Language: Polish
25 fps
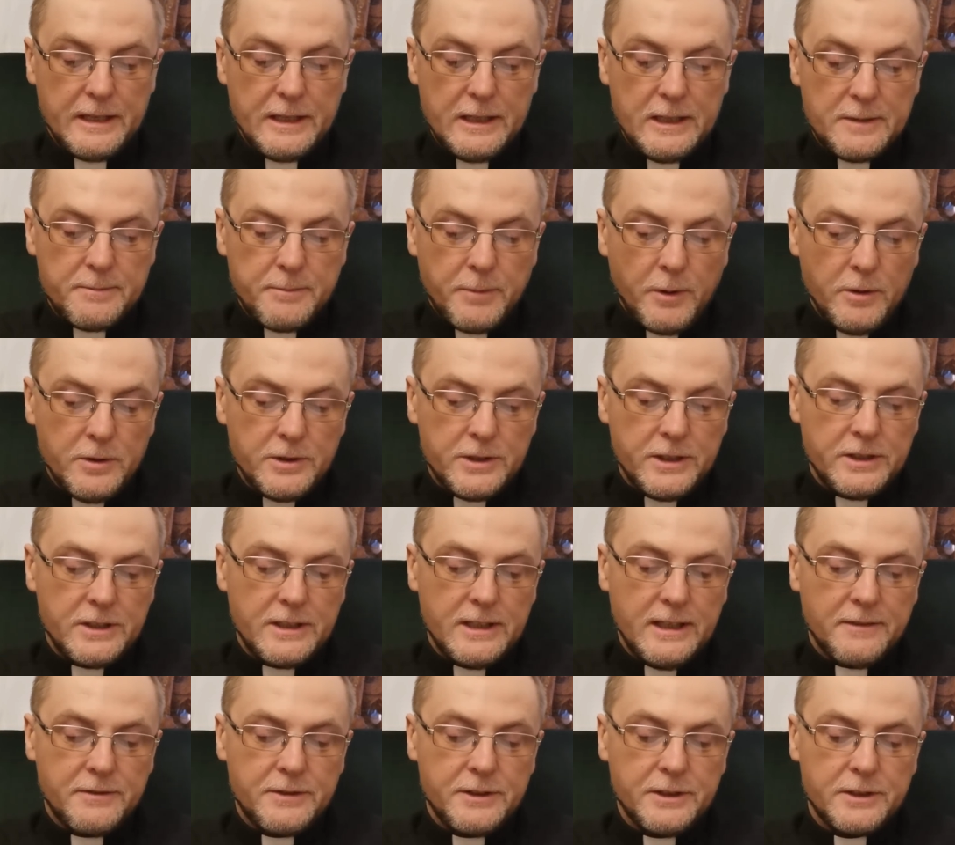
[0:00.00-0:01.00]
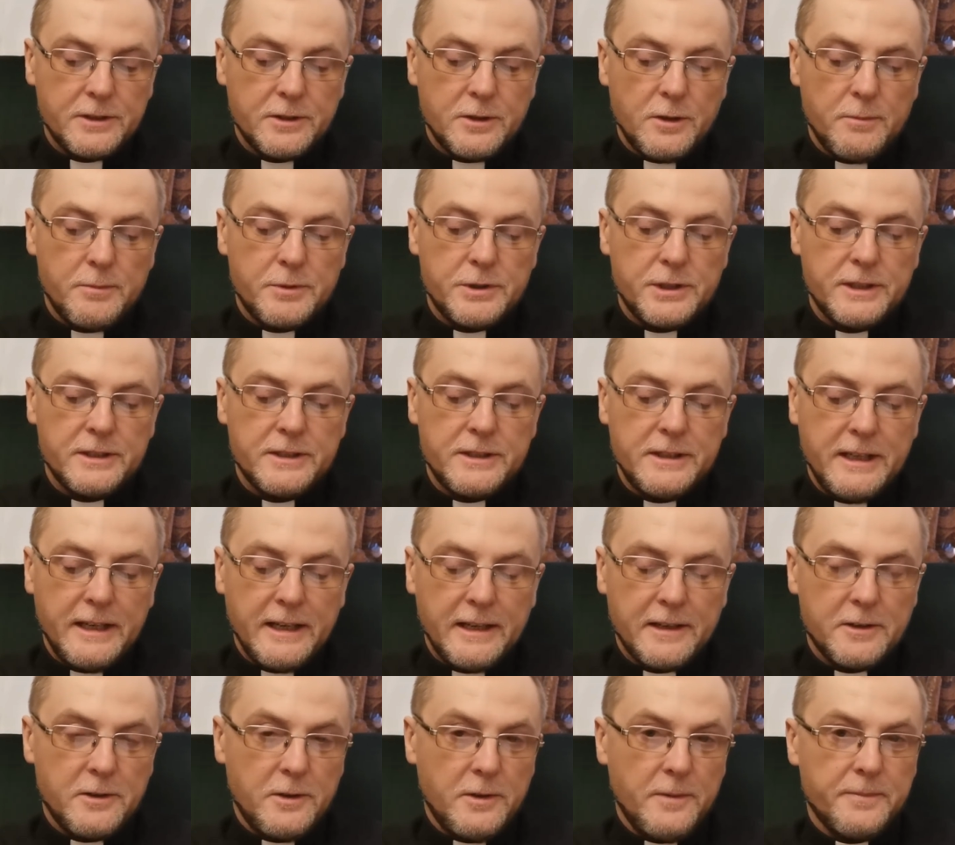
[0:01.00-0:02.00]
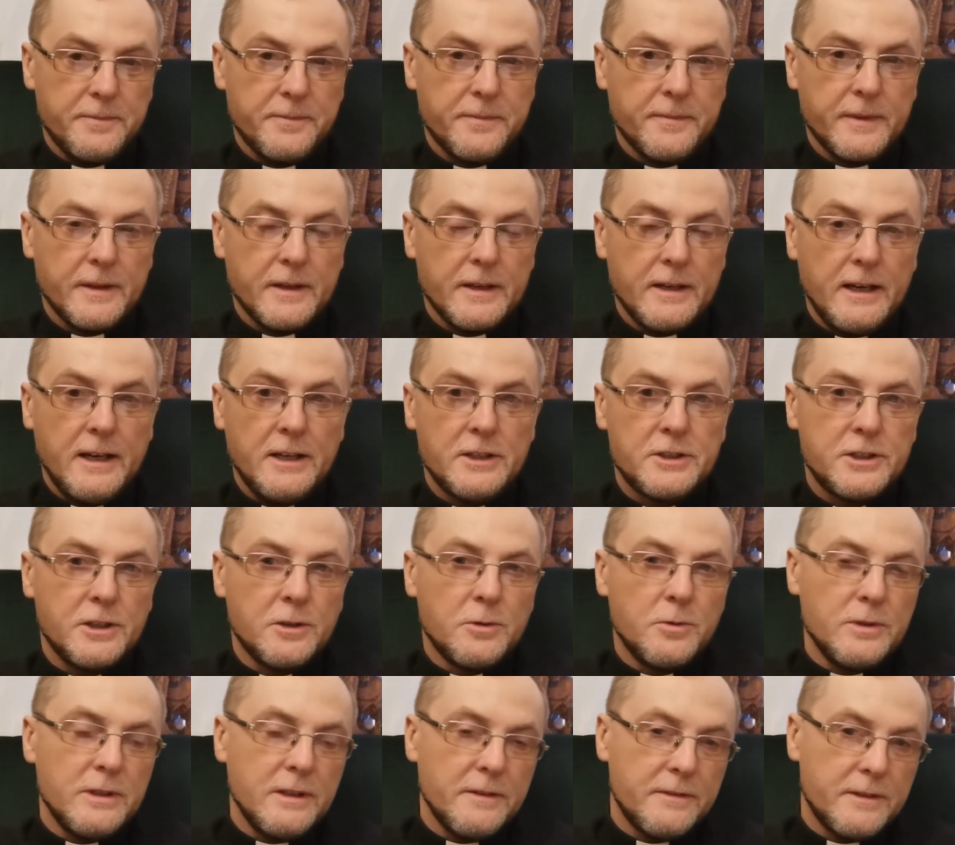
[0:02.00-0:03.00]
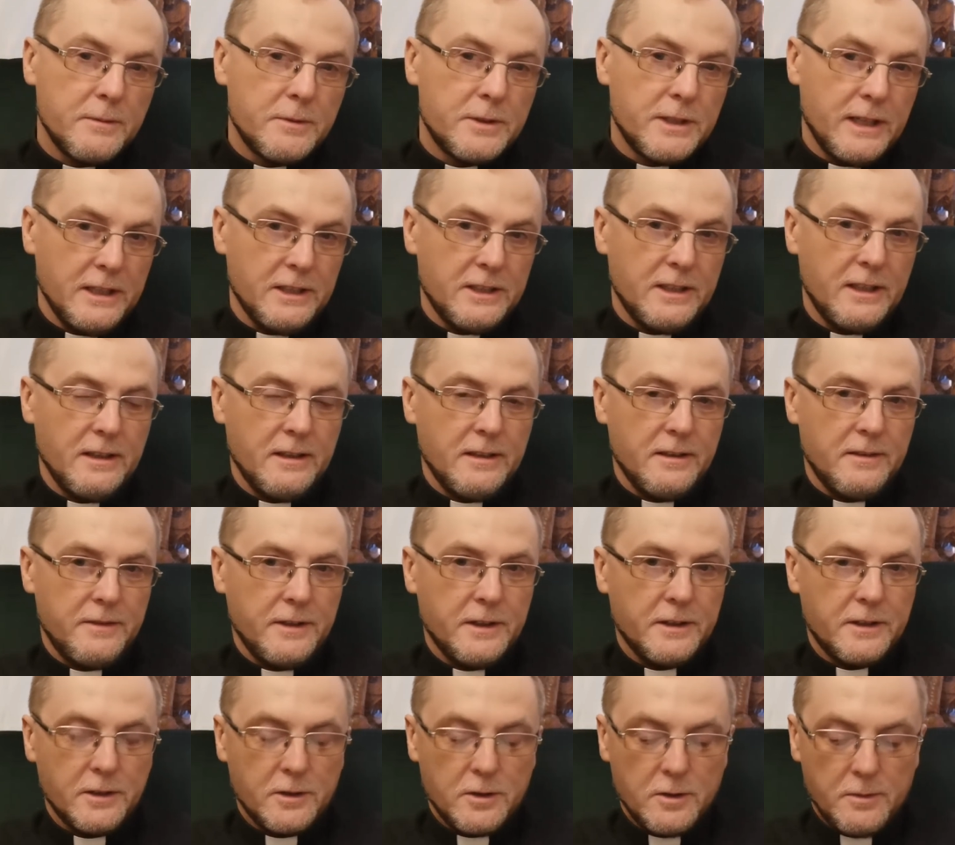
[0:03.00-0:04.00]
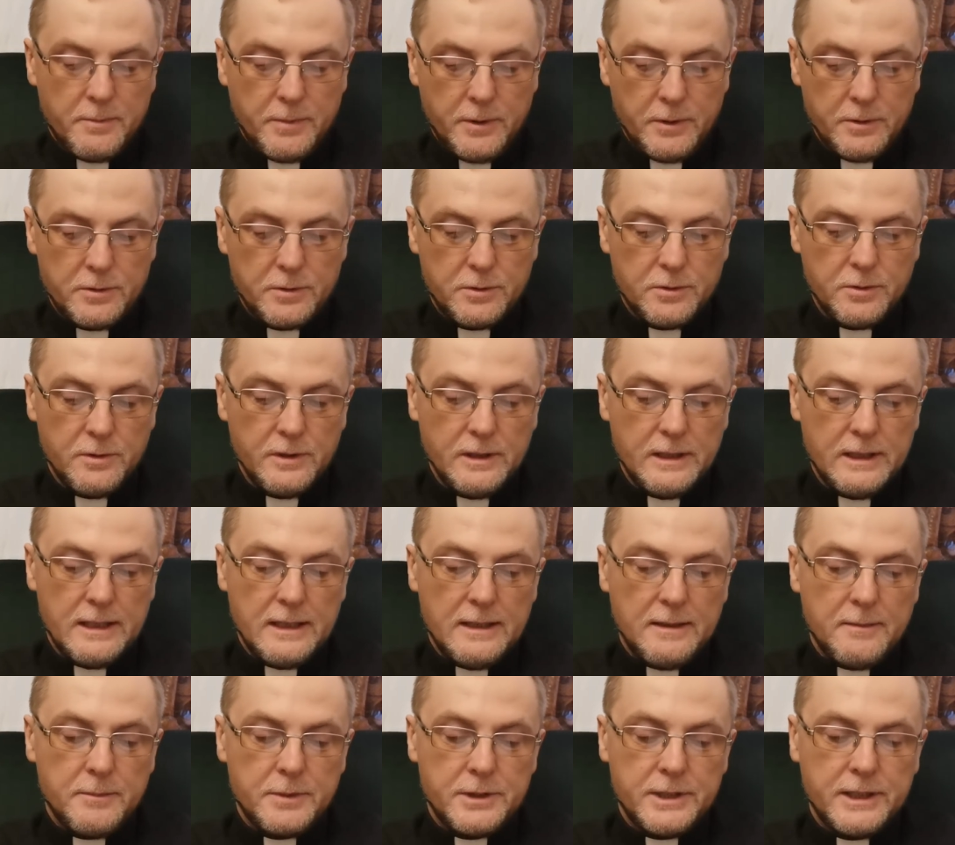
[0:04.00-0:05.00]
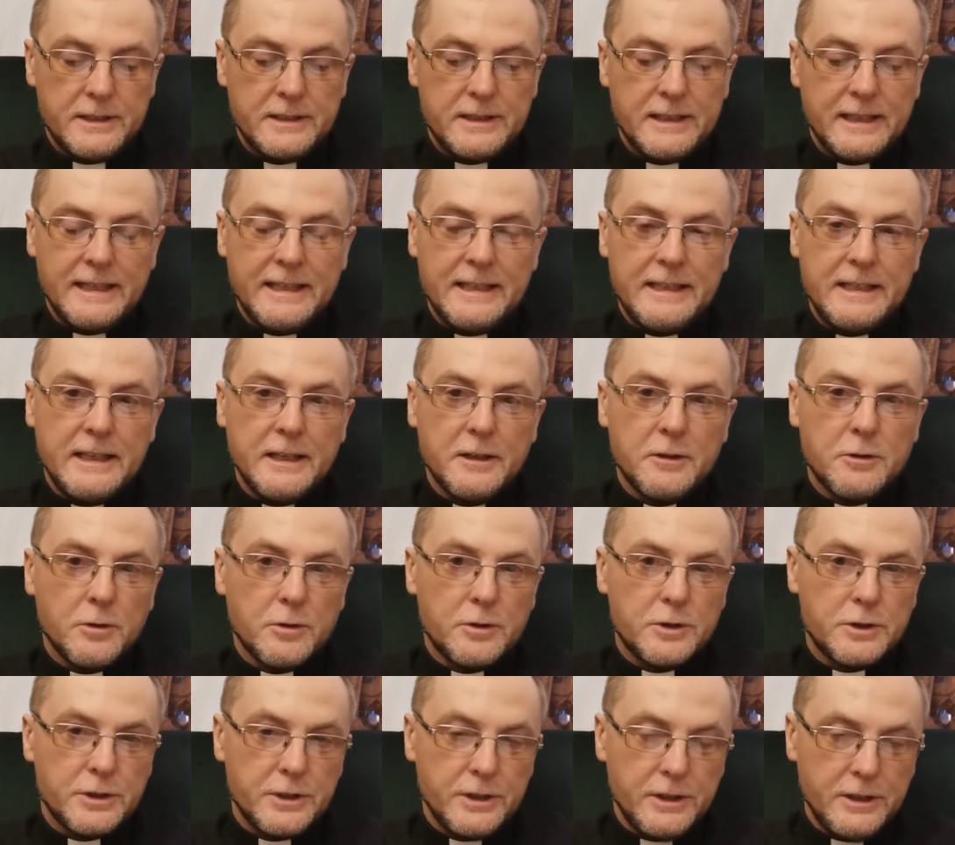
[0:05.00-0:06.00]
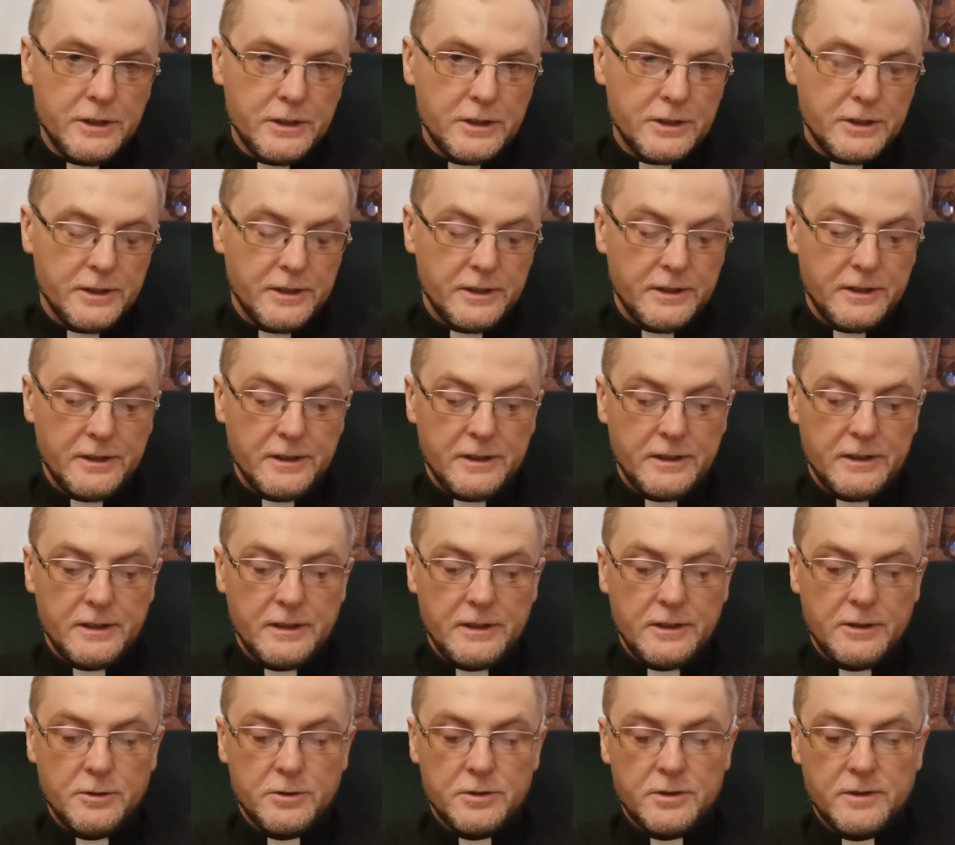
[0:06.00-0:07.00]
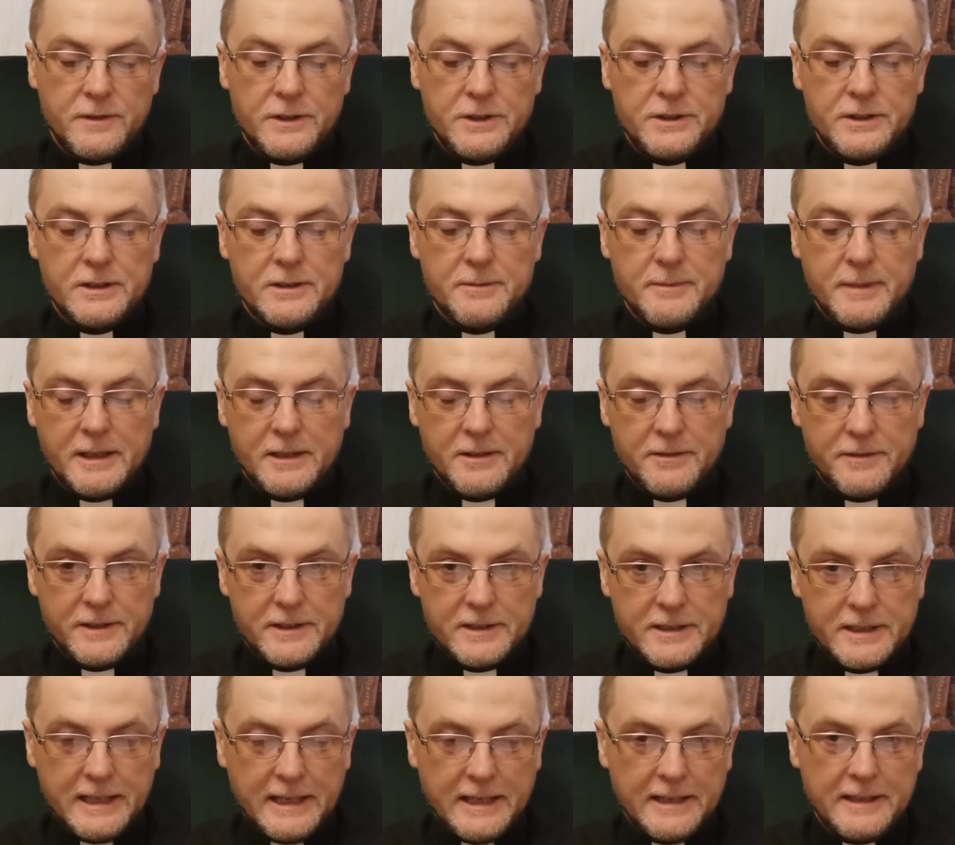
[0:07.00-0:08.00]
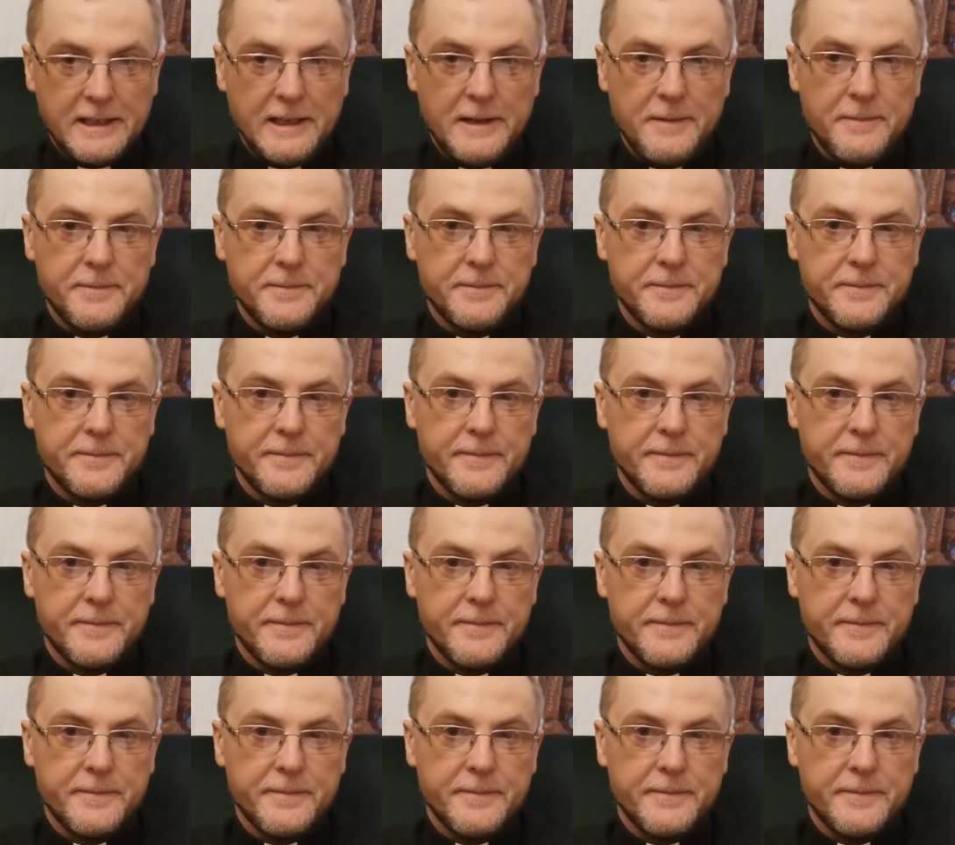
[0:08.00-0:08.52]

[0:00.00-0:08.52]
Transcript: i spojrzeć na wszystko przez Niego, a szczególnie w tym czasie Wielkiego Postu przez Jego krzyż i oczywiście zmartwychwstanie.